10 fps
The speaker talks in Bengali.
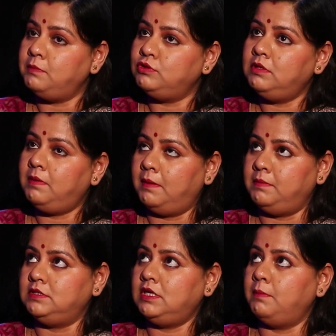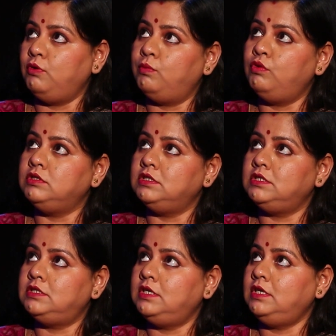আমি যদি ভাবি যে আমি অমুক
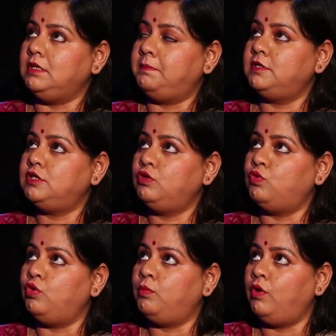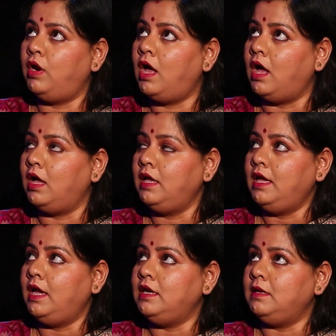জিনিসটা নিয়ে ডিপ্রেশন করব না
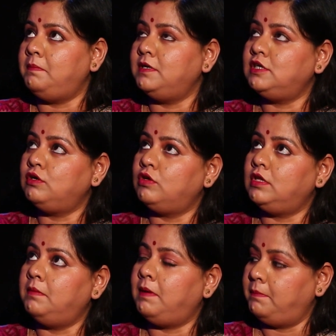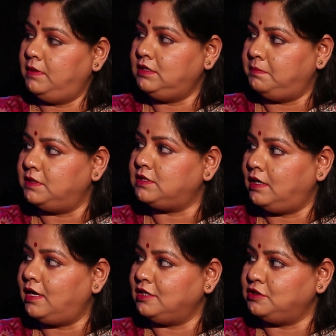এই ডিপ্রেশন কথাটা ভাবলেই
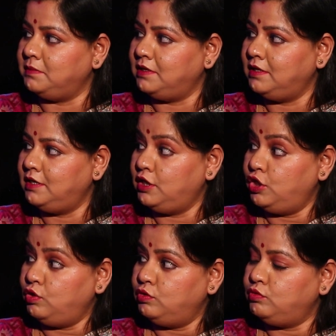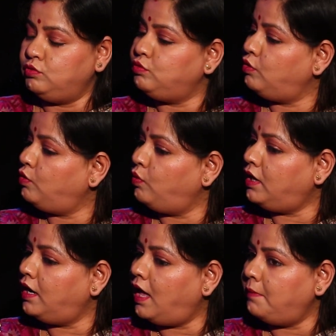ডিপ্রেশনটা আসবে সুতরাং
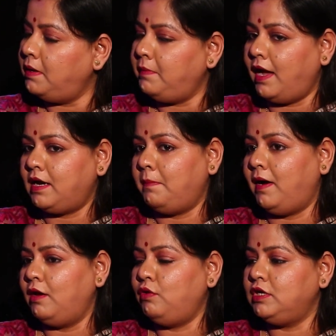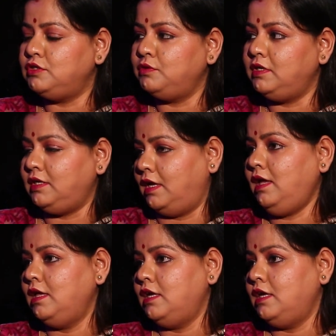ওটা না ভেবে একটা ভালো কিছু নিয়ে